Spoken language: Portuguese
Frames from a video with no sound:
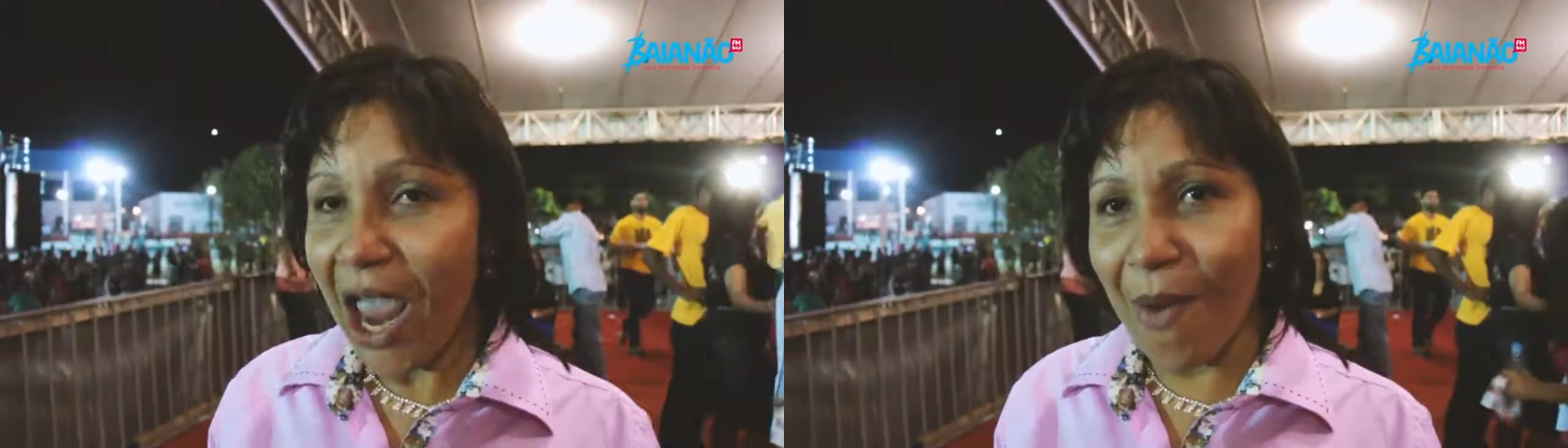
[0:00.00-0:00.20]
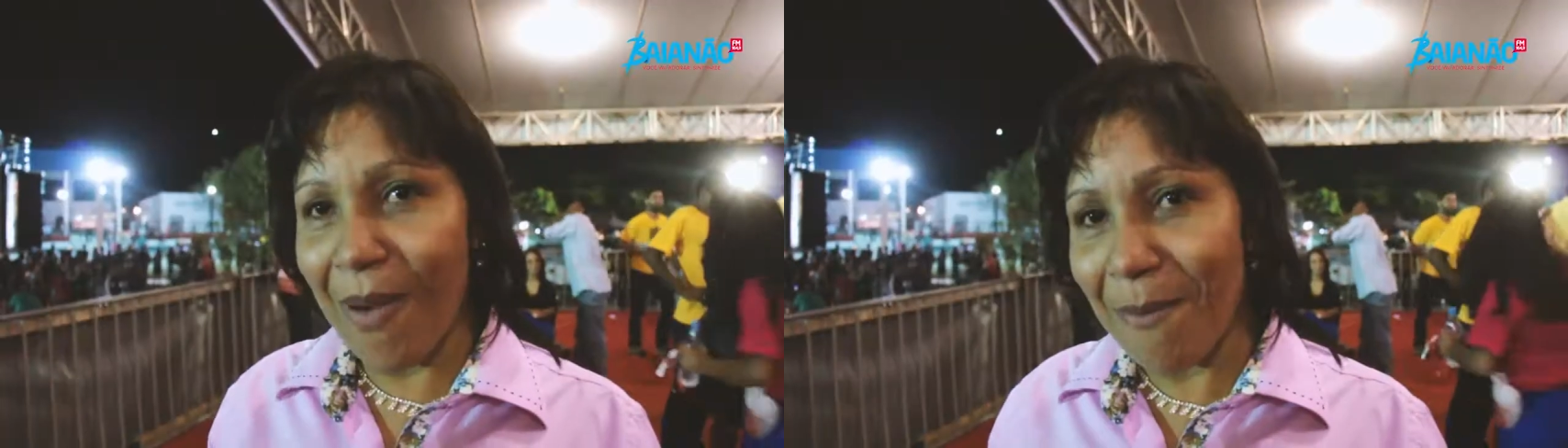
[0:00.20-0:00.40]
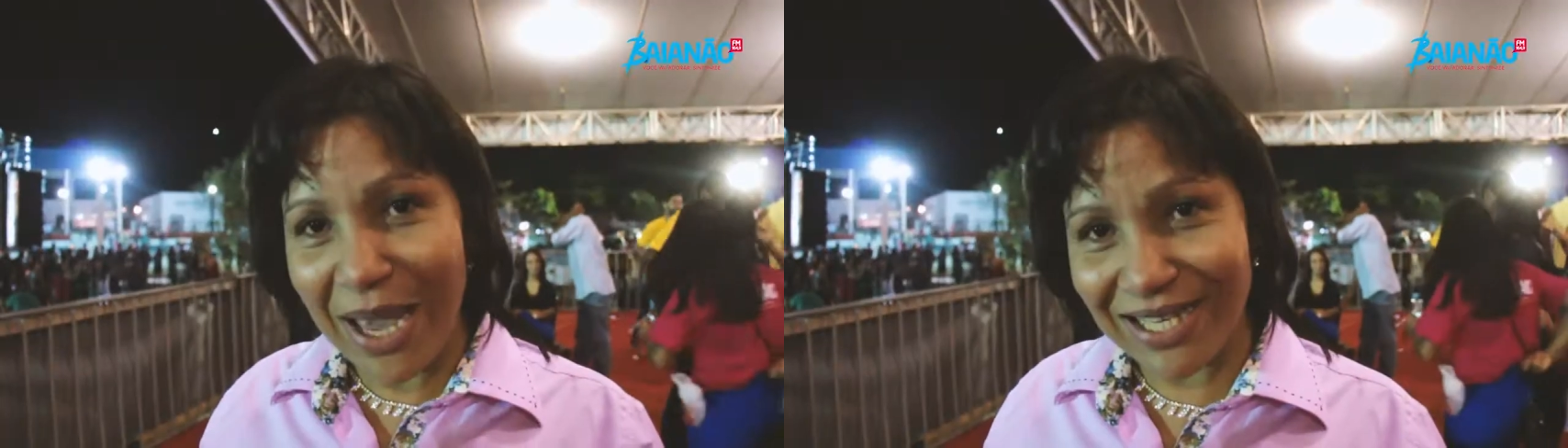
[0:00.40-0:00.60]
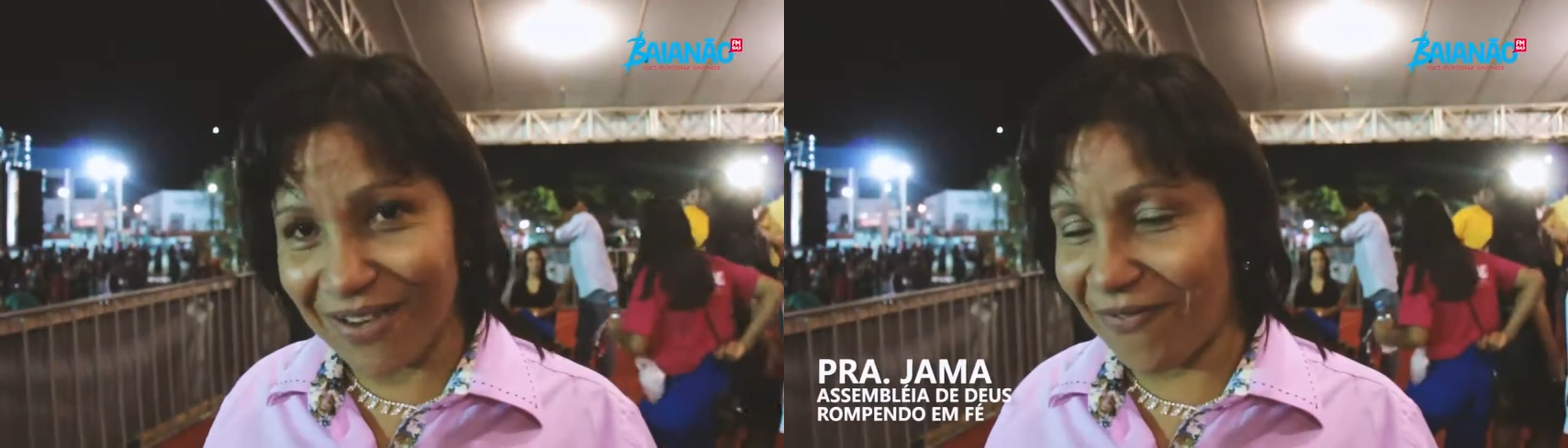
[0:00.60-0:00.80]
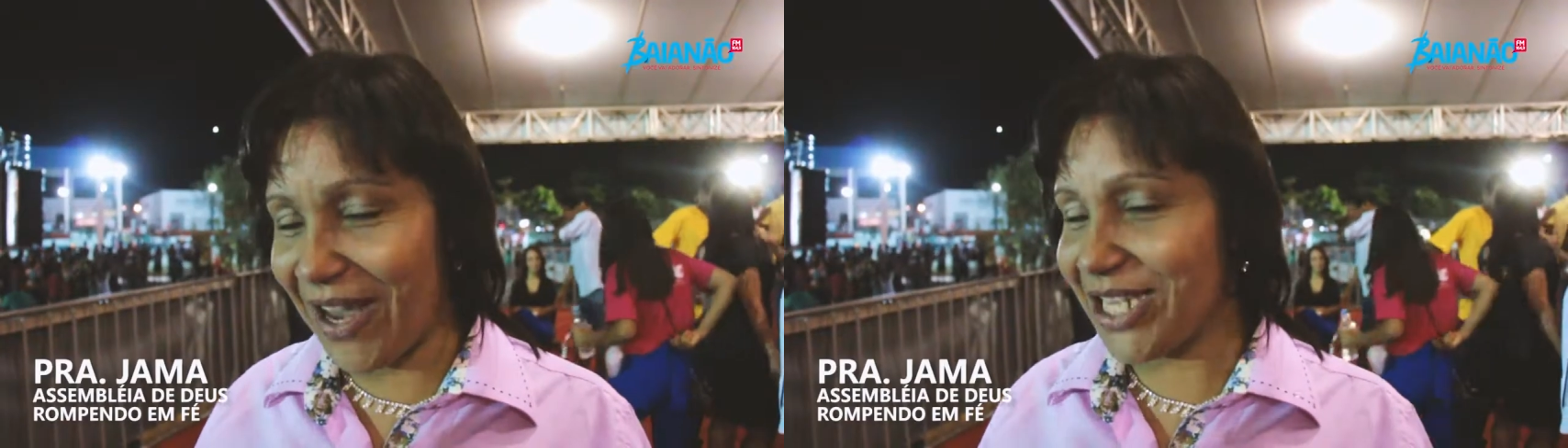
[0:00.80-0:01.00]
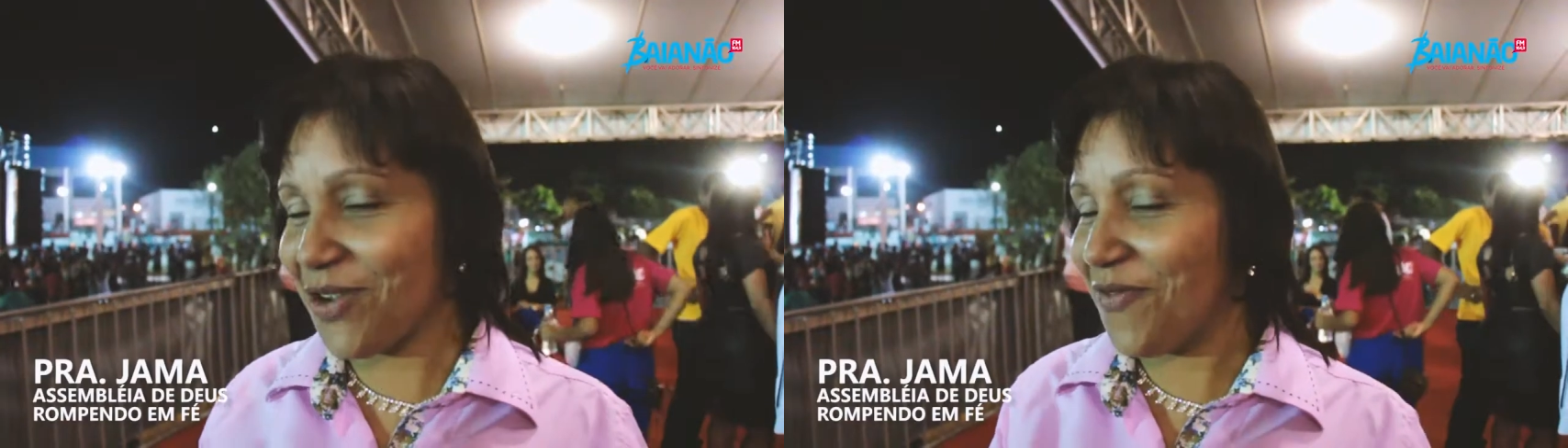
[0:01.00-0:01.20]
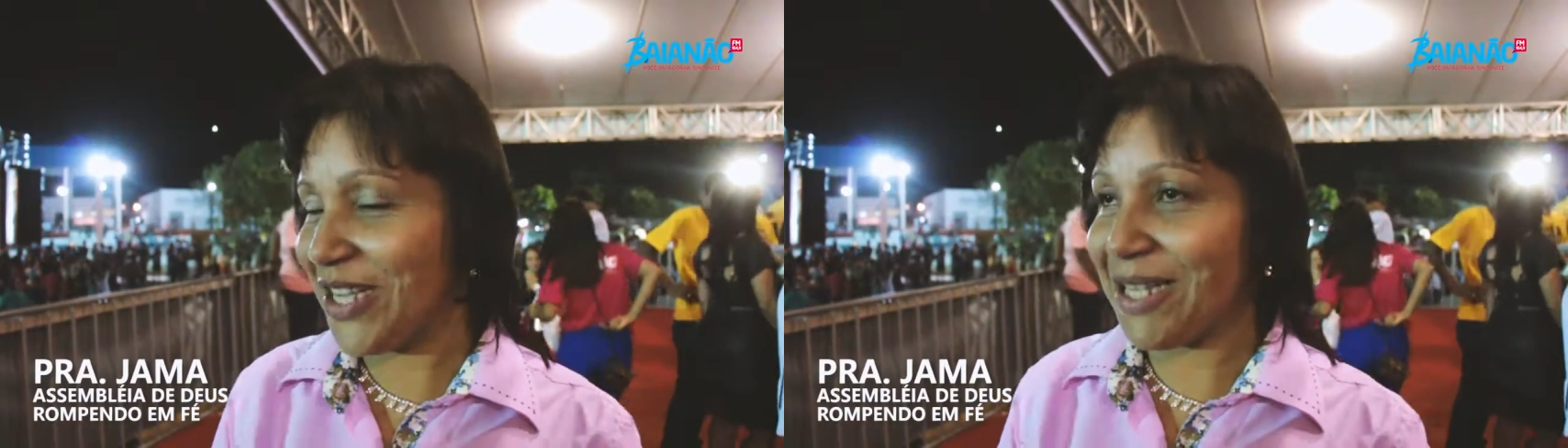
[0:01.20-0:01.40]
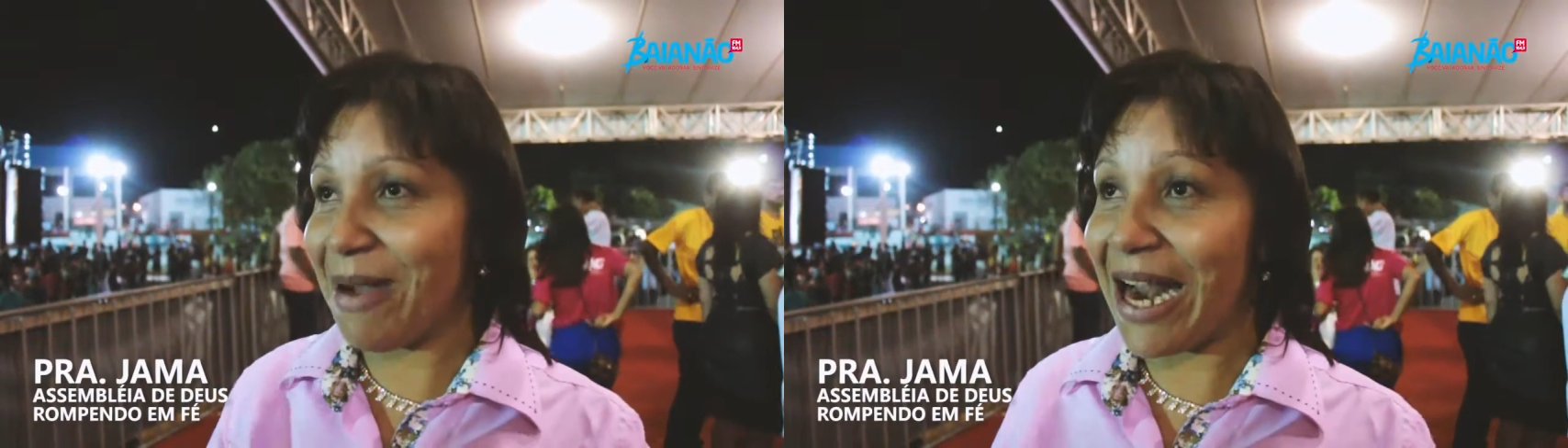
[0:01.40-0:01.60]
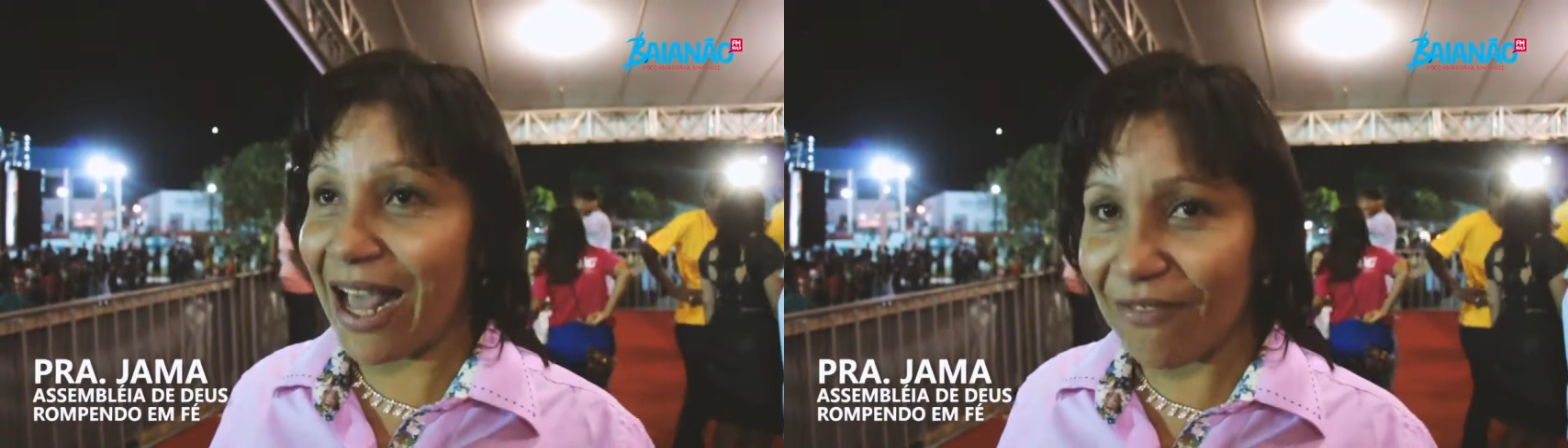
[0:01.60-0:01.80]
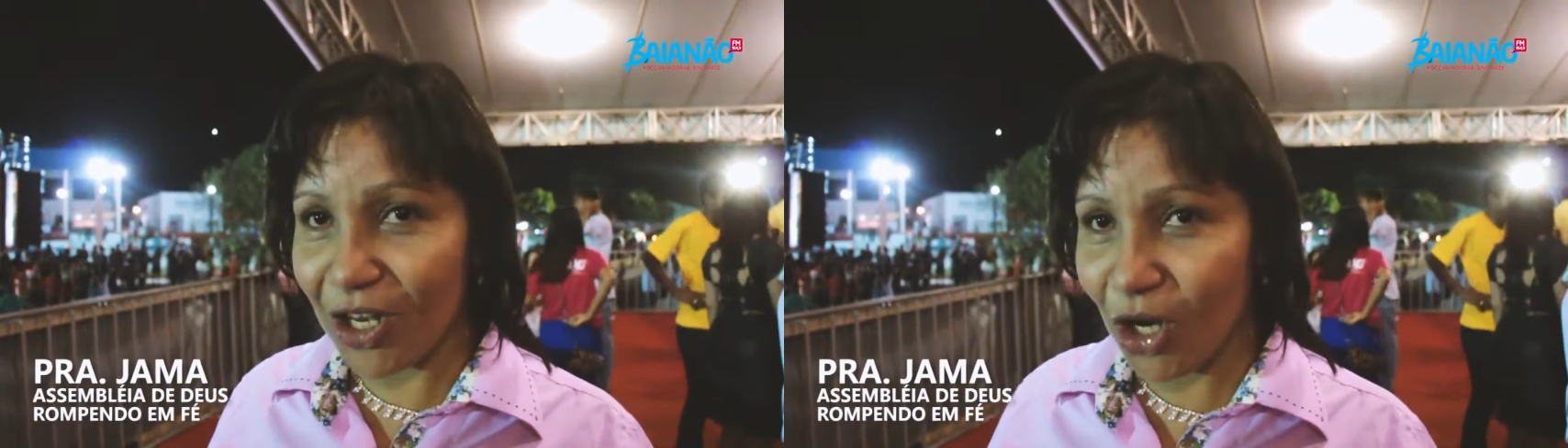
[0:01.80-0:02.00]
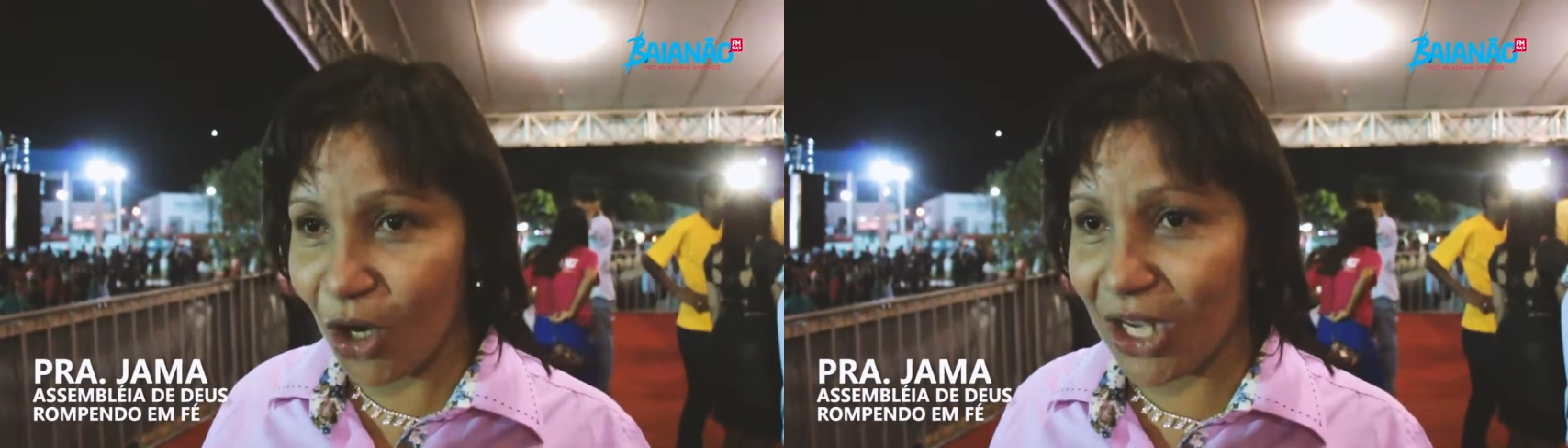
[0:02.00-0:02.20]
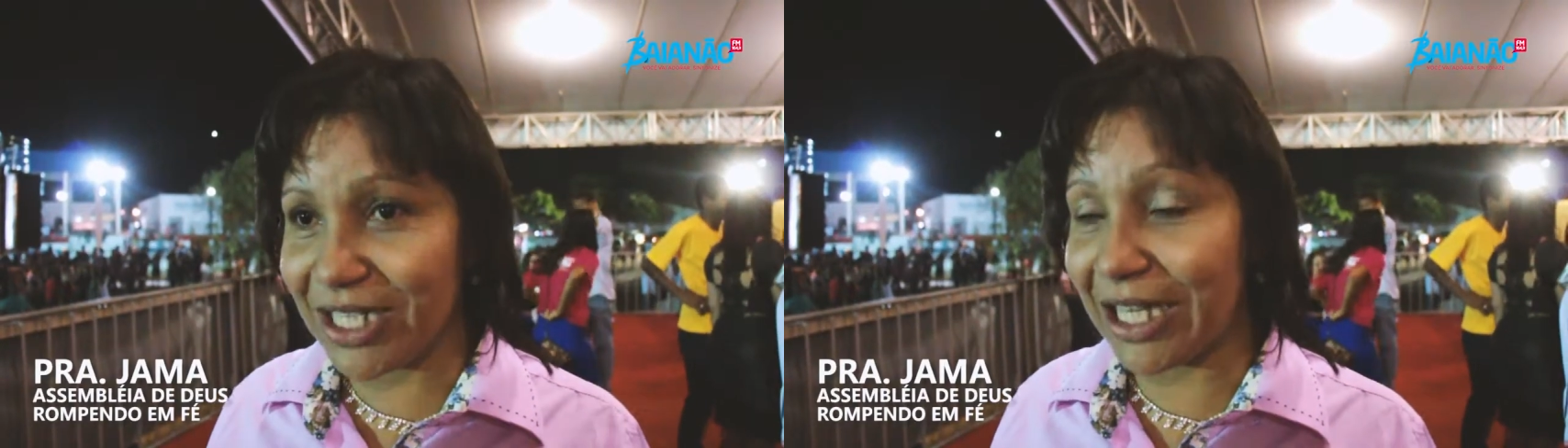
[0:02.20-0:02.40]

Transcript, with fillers: Eu amei essa festa, uma festa maravilhosa,